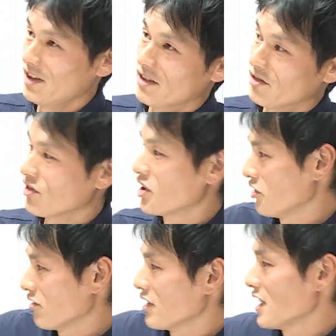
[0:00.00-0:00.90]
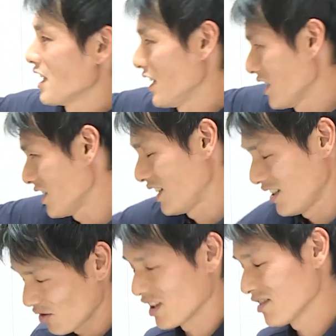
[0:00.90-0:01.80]
そのキノコ嫌いだったり
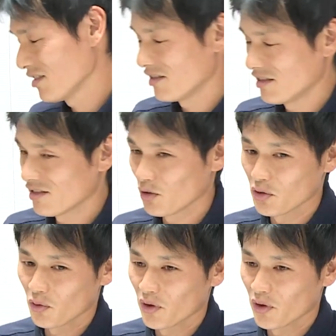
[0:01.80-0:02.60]
とかするその